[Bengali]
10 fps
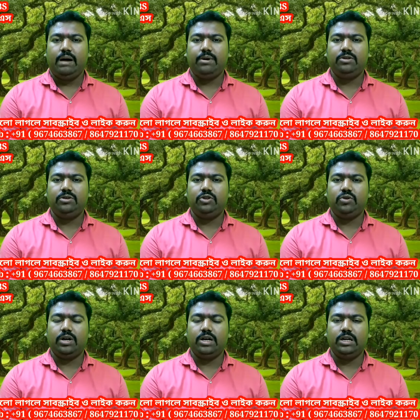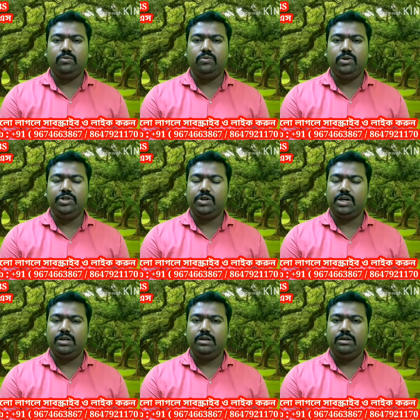আবার যদি সংখ্যাটা উনিশ
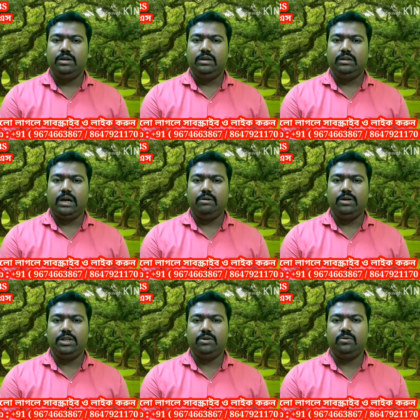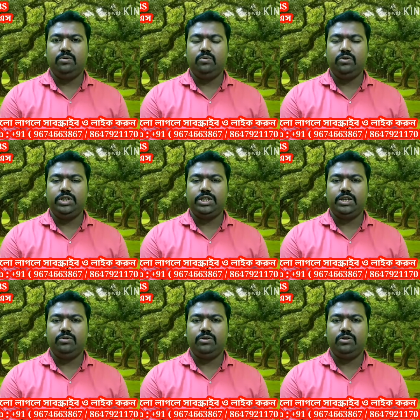হয় তাহলে দেখুন
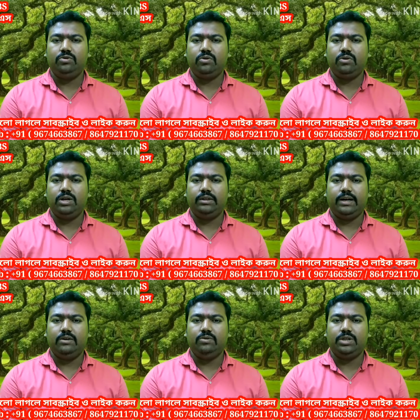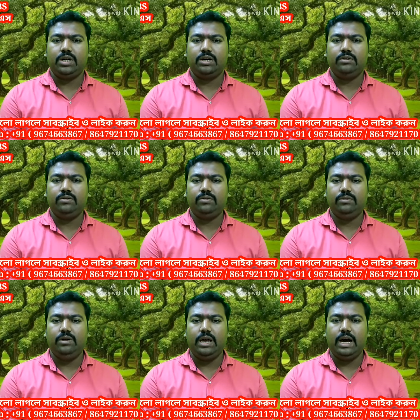উনিশকেও যদি যোগ করেন তাহলেও সেটা কিন্তু
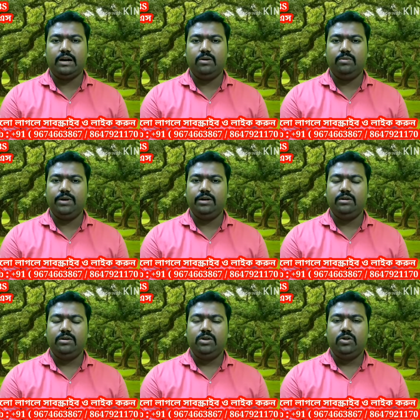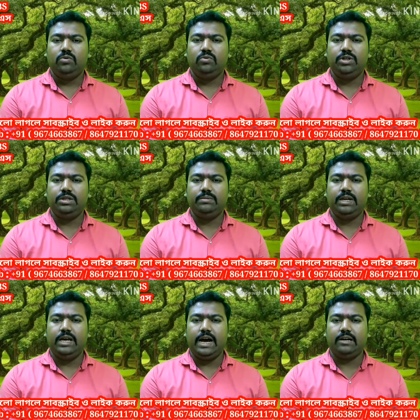এক হবে উনিশ
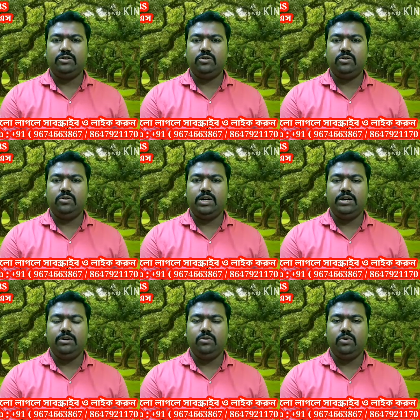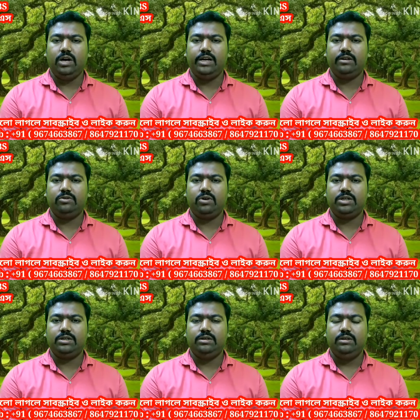মানে এক যোগ নয় নয়ের এক
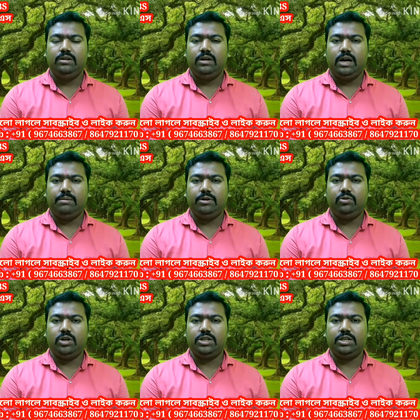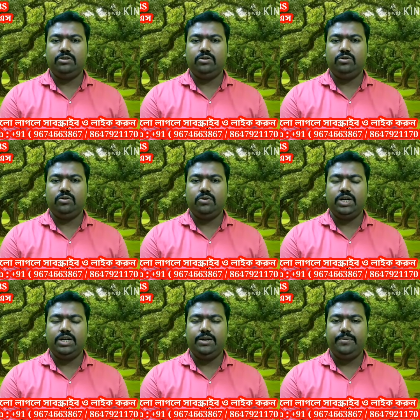দশ আবার দশকে যদি যোগ
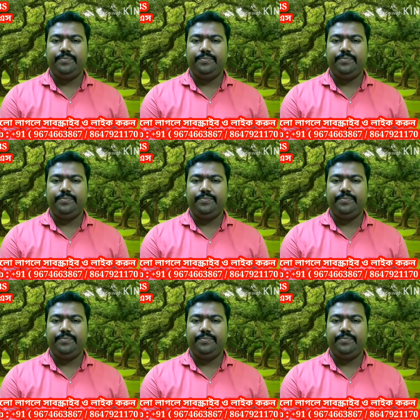করেন